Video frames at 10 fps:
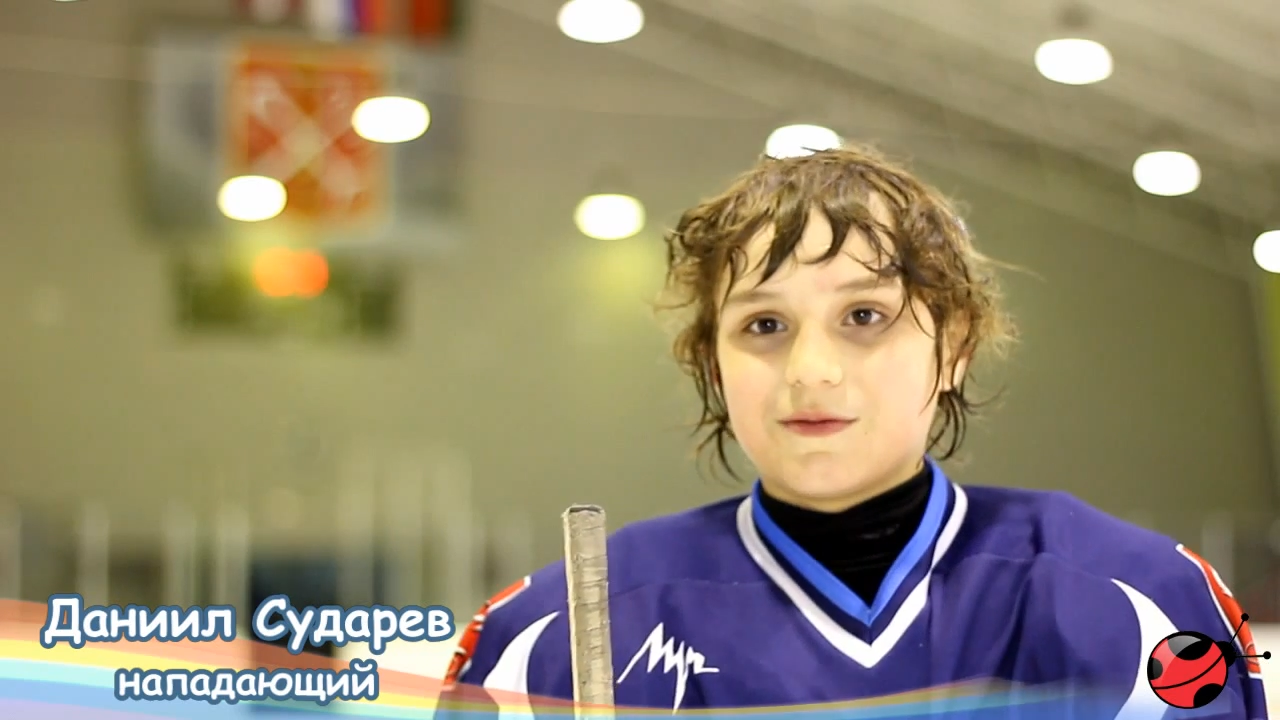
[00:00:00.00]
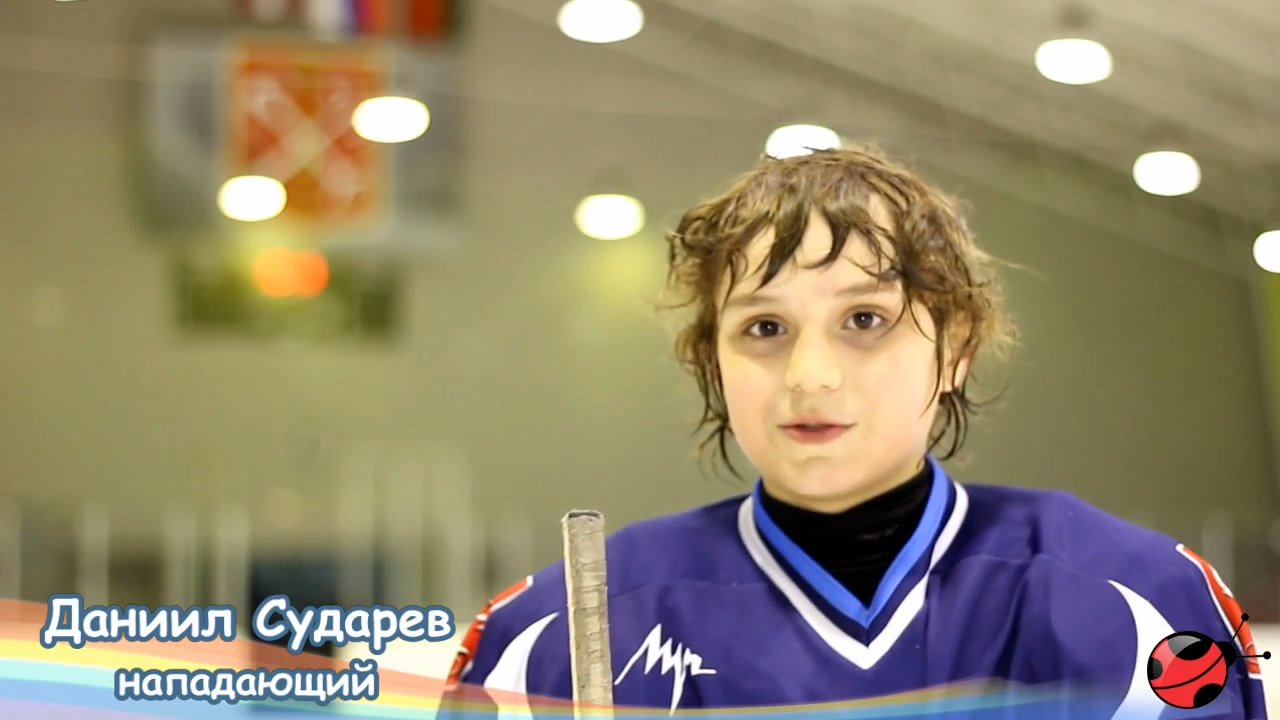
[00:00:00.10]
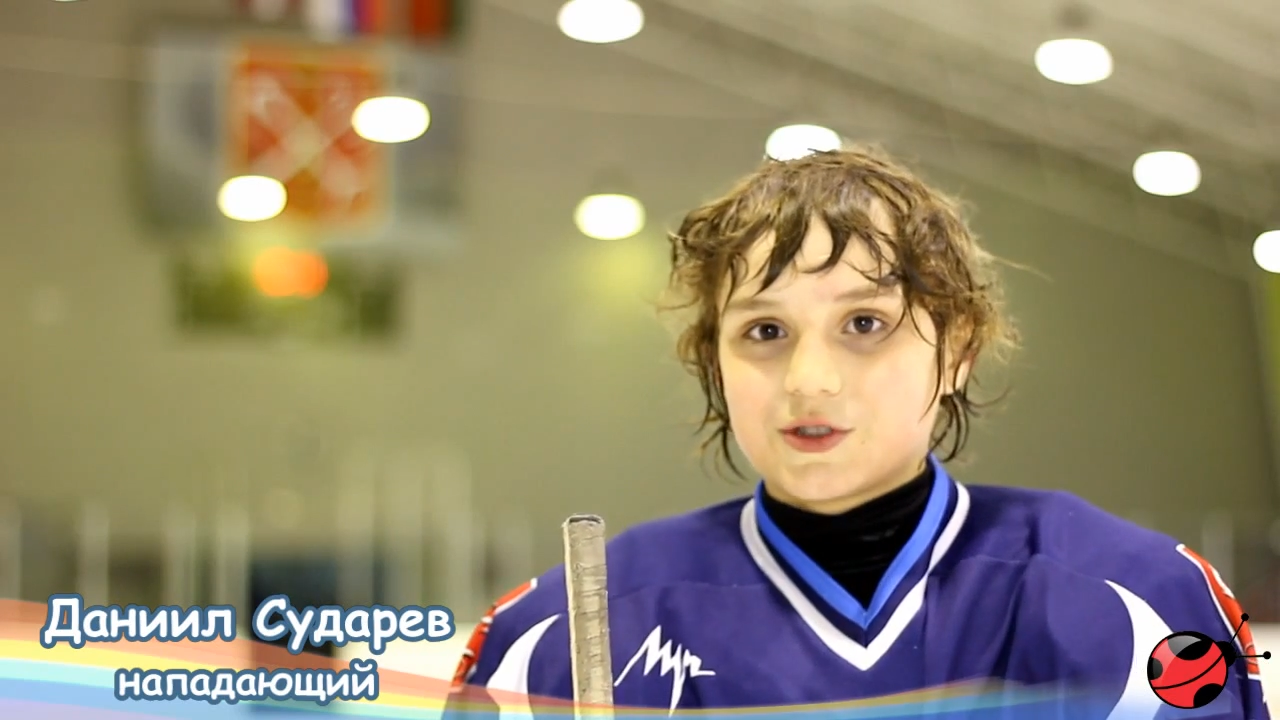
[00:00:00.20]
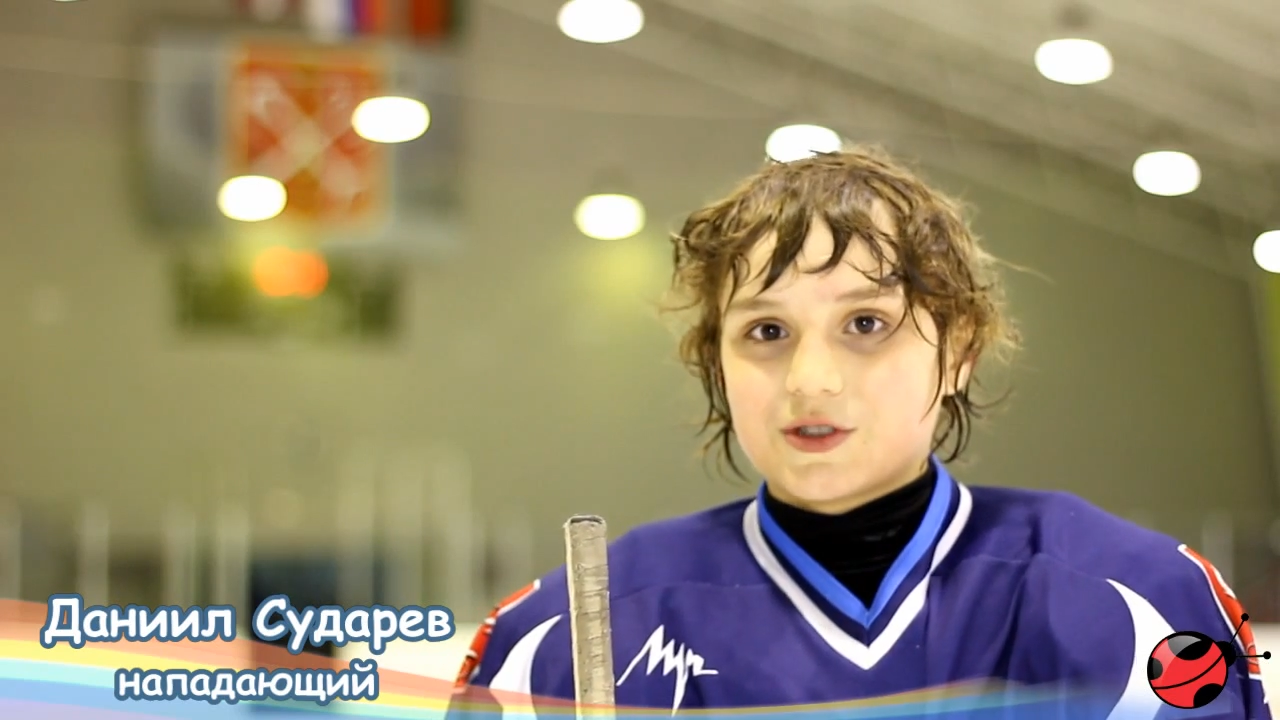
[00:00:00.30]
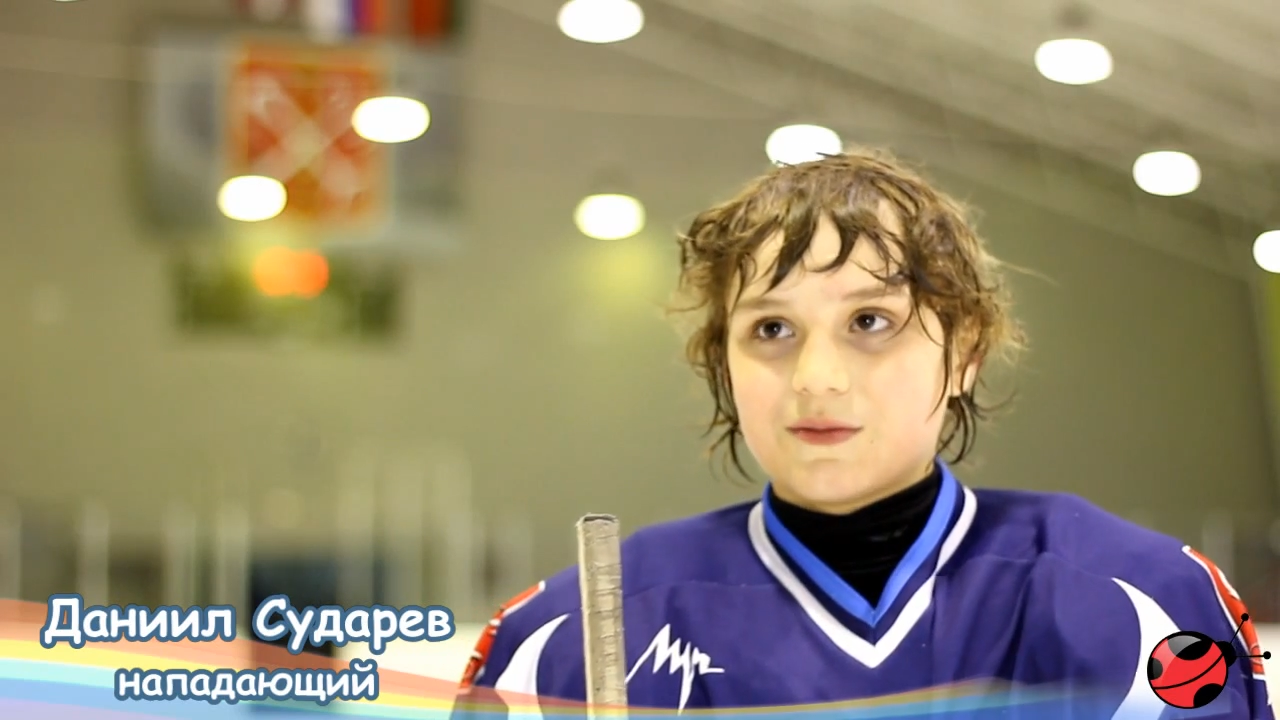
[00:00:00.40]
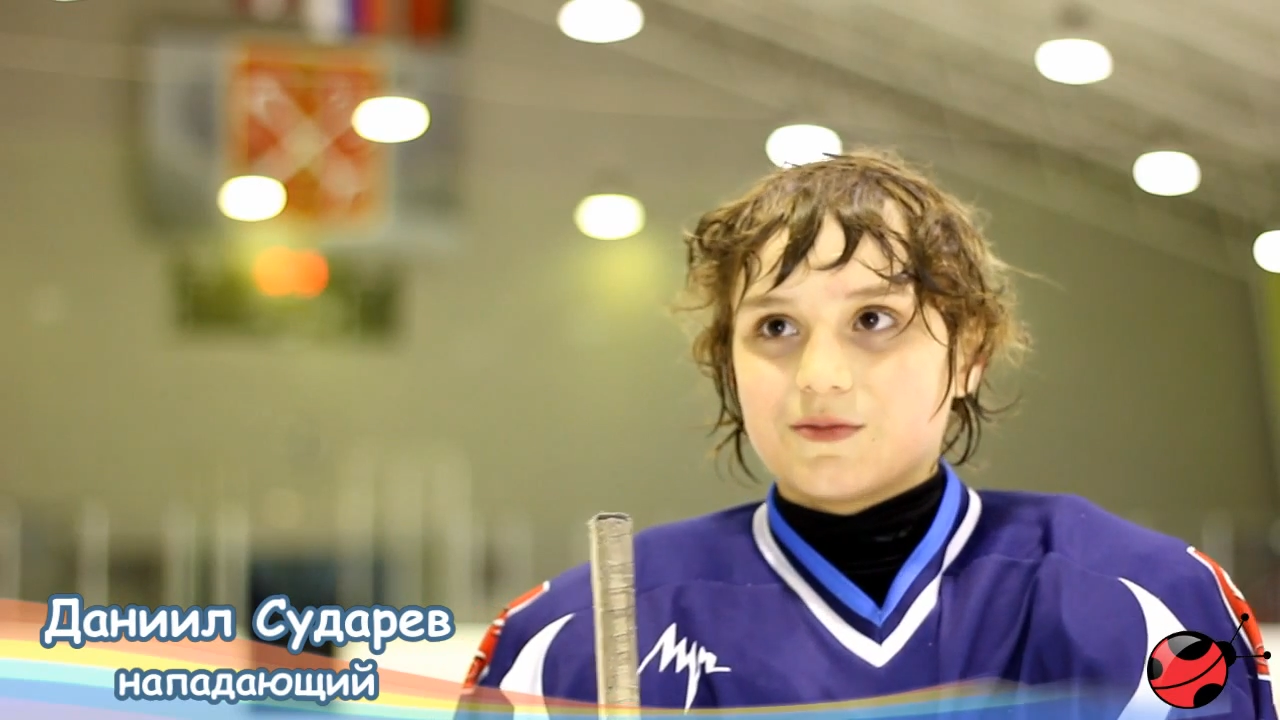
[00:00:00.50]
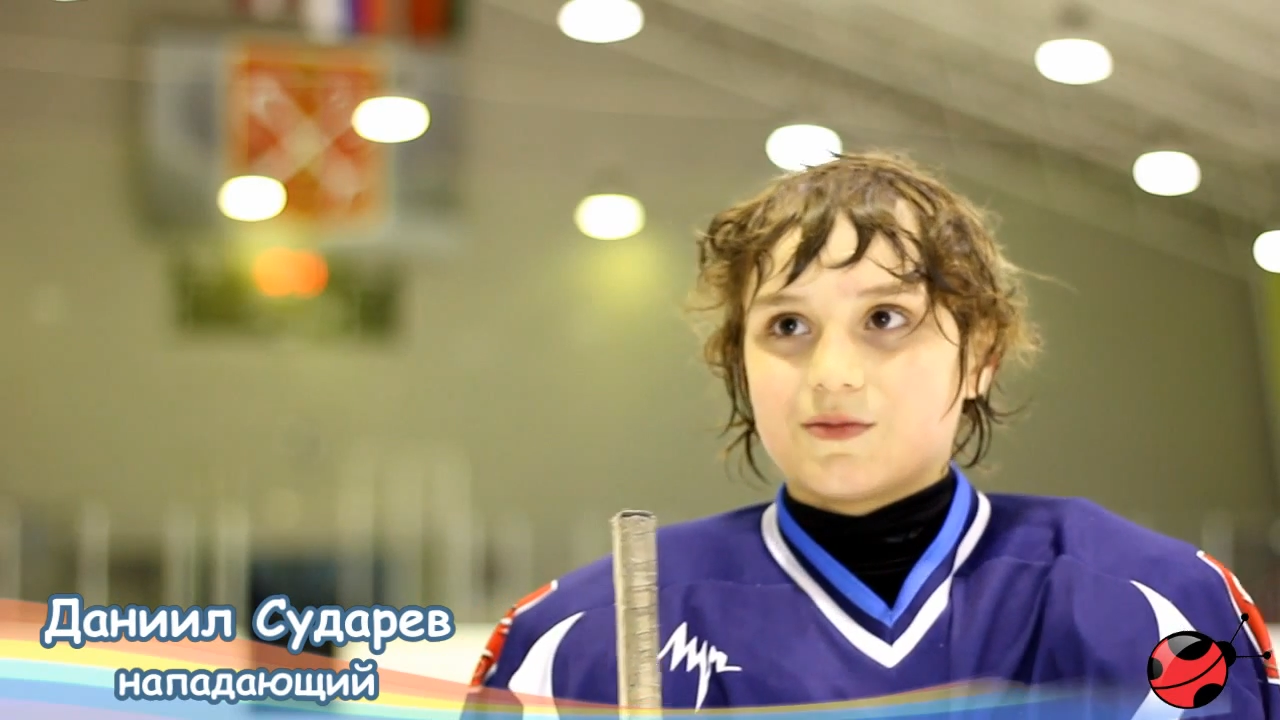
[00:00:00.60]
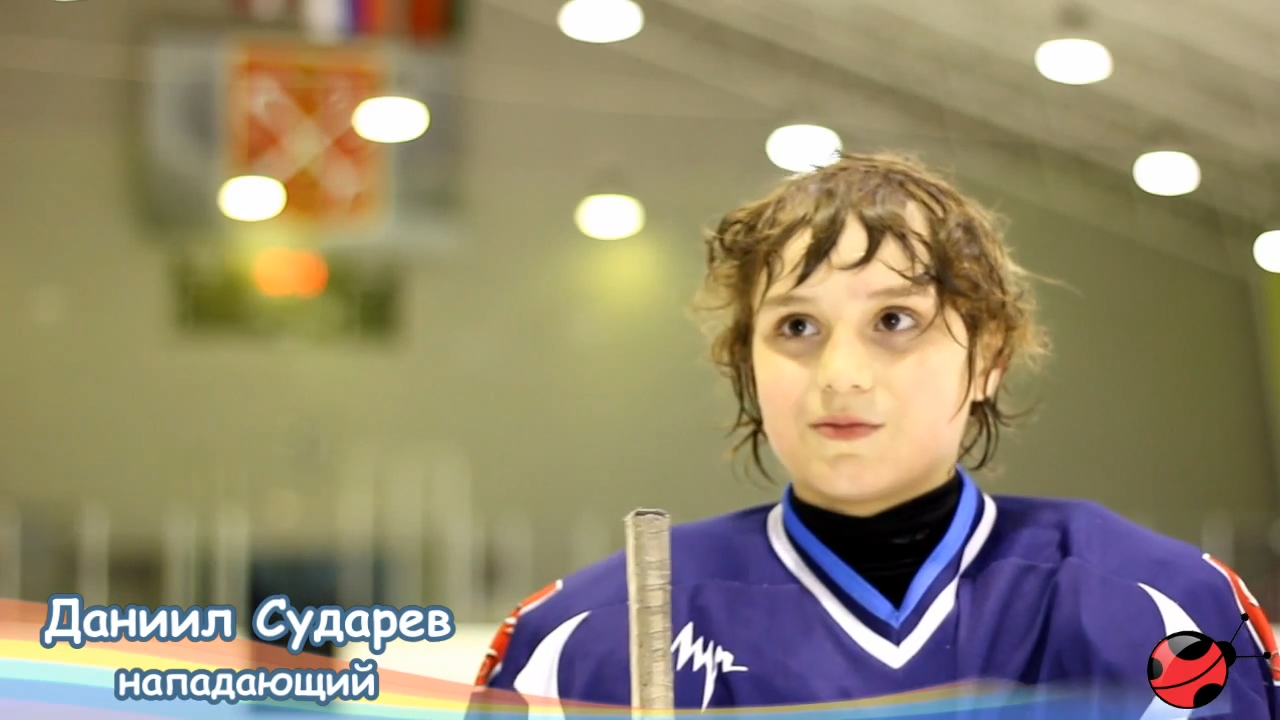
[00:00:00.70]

может, там